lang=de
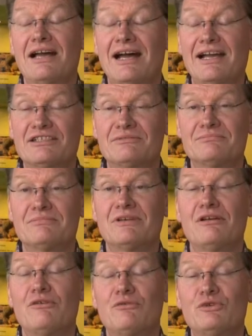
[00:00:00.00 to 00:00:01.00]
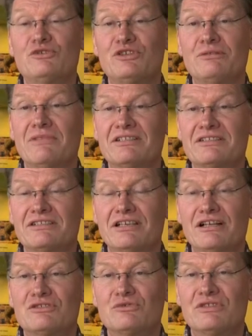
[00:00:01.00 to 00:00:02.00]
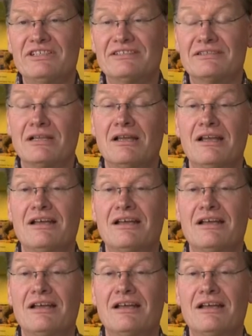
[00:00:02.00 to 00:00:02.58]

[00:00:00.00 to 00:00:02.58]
heißen, flüssigen Material zu gießen.